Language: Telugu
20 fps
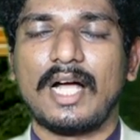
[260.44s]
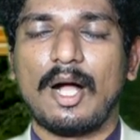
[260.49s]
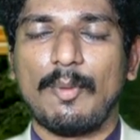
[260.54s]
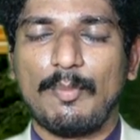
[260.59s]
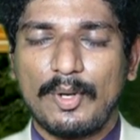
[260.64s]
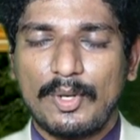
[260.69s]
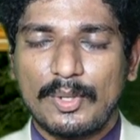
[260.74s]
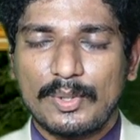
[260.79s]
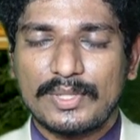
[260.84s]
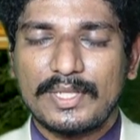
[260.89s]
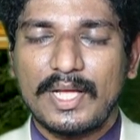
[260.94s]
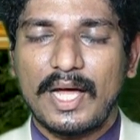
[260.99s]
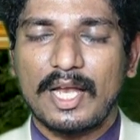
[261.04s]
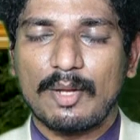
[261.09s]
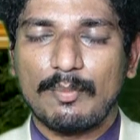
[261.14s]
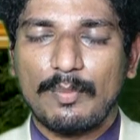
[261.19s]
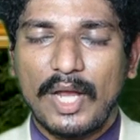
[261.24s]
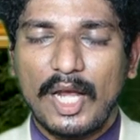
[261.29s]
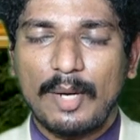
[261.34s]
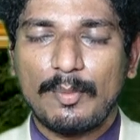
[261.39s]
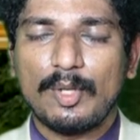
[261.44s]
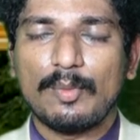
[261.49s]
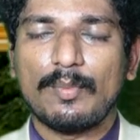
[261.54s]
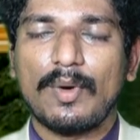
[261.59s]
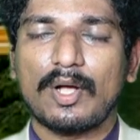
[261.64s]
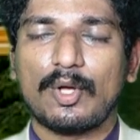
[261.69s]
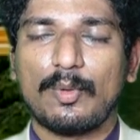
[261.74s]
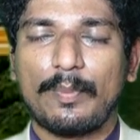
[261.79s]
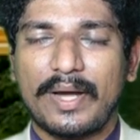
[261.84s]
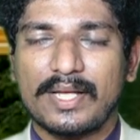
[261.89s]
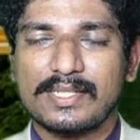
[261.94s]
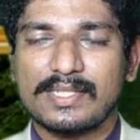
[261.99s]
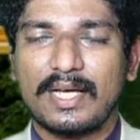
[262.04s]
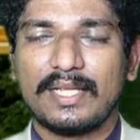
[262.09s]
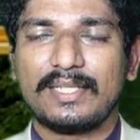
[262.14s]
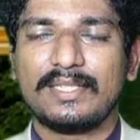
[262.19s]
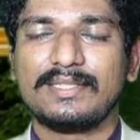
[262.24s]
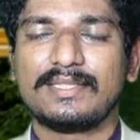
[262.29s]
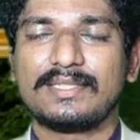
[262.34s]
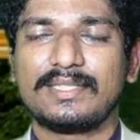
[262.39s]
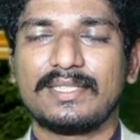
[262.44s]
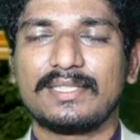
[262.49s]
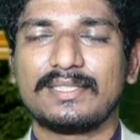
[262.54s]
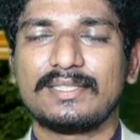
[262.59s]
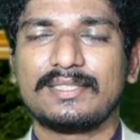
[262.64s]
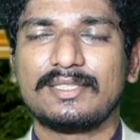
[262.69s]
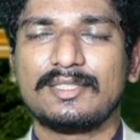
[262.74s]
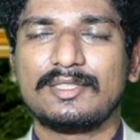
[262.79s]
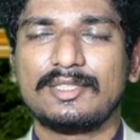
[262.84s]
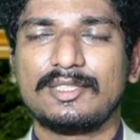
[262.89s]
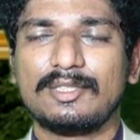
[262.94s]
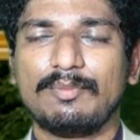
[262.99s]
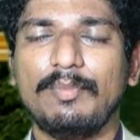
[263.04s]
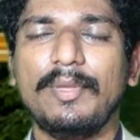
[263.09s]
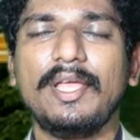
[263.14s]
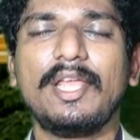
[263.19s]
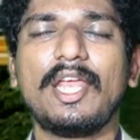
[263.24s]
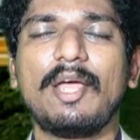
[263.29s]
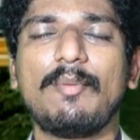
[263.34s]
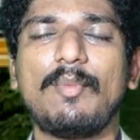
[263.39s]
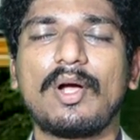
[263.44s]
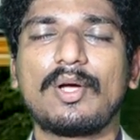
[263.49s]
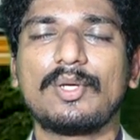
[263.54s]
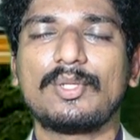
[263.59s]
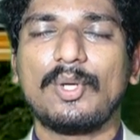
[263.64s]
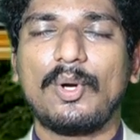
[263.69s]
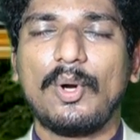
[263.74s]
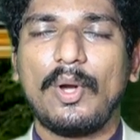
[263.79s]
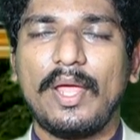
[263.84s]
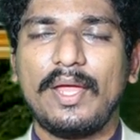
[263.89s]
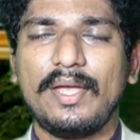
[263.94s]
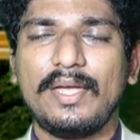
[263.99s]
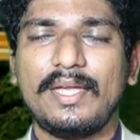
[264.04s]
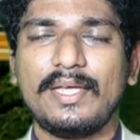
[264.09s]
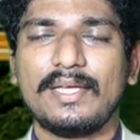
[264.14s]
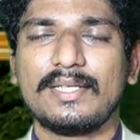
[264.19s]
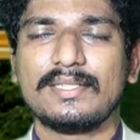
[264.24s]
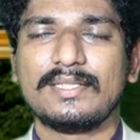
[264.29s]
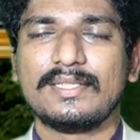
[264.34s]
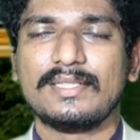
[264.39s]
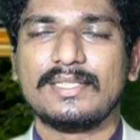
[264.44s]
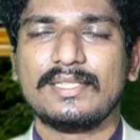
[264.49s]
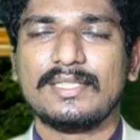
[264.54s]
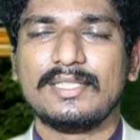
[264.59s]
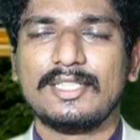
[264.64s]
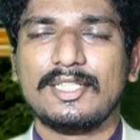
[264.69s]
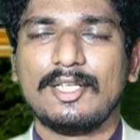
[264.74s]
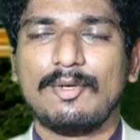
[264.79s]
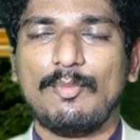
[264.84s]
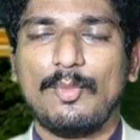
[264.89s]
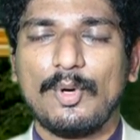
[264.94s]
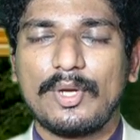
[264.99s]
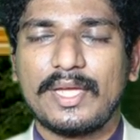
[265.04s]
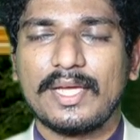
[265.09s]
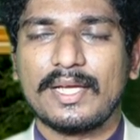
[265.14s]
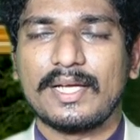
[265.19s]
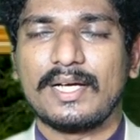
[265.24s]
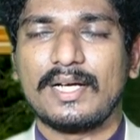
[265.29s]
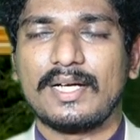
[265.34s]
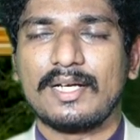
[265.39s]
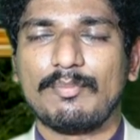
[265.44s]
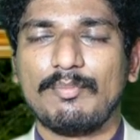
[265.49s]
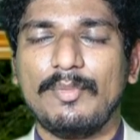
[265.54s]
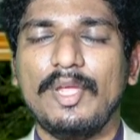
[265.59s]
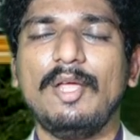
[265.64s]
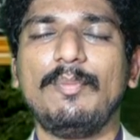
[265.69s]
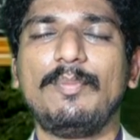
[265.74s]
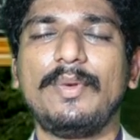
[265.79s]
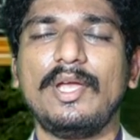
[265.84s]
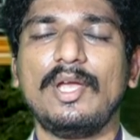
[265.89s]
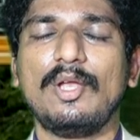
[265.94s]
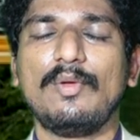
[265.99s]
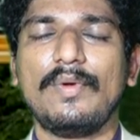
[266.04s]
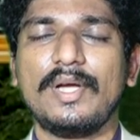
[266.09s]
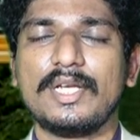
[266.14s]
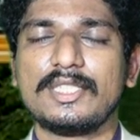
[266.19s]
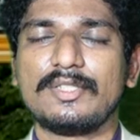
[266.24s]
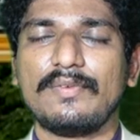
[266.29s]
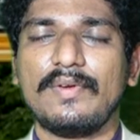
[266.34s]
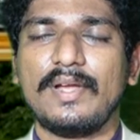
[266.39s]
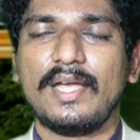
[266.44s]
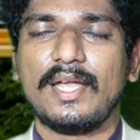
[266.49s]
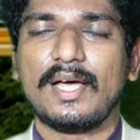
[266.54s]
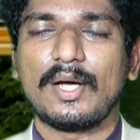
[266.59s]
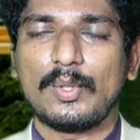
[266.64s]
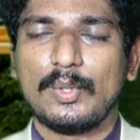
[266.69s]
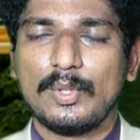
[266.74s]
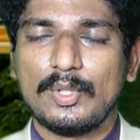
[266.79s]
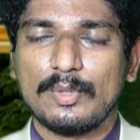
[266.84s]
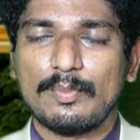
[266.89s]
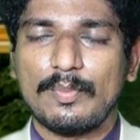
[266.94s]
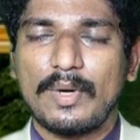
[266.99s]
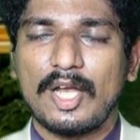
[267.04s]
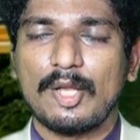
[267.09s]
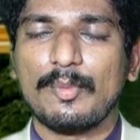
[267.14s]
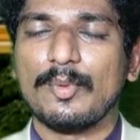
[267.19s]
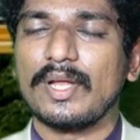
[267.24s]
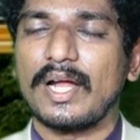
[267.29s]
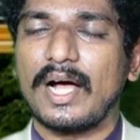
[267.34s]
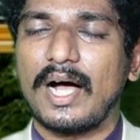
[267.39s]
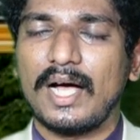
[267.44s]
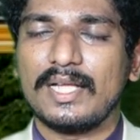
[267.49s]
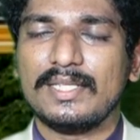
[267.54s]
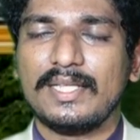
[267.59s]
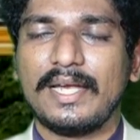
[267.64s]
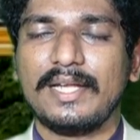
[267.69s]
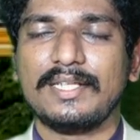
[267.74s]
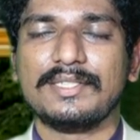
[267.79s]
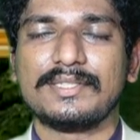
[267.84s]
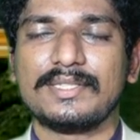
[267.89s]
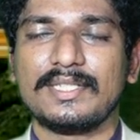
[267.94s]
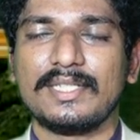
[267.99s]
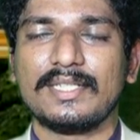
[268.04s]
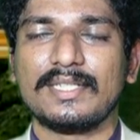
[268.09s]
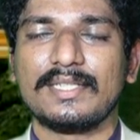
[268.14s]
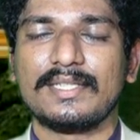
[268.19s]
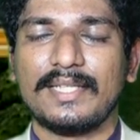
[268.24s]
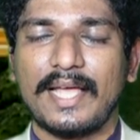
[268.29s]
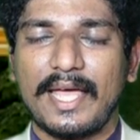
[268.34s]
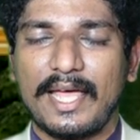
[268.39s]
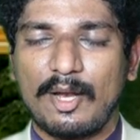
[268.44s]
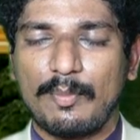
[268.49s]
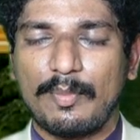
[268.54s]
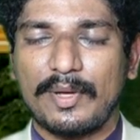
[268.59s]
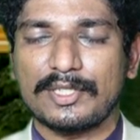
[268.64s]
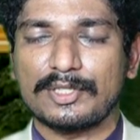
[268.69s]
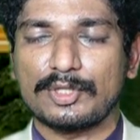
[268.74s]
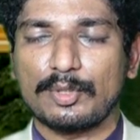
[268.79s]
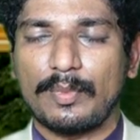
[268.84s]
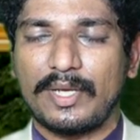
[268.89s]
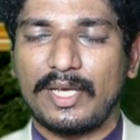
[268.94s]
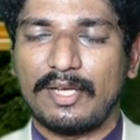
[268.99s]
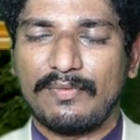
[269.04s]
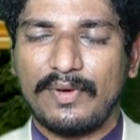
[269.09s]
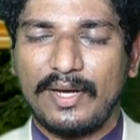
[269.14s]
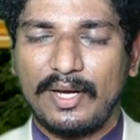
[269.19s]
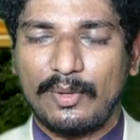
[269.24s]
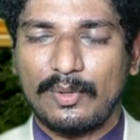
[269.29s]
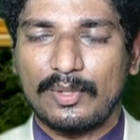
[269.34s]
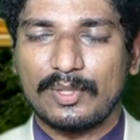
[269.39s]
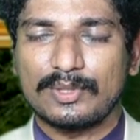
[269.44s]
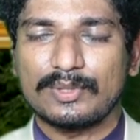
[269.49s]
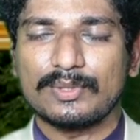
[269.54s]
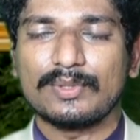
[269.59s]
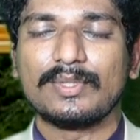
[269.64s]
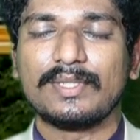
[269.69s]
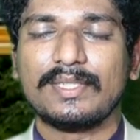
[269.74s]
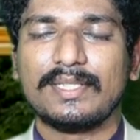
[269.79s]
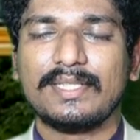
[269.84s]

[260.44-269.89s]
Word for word: ఆ పునరుద్ధాన బలమును మాకు ప్రసాదించి మీరే మాకు తోడయండి ముఖ్యంగా మీ ప్రియులు విడిచి వెళ్ళిన కుటుంబాలు మీరు ఆదరించి ధైర్యపరచమని వేడుకొనచ్చు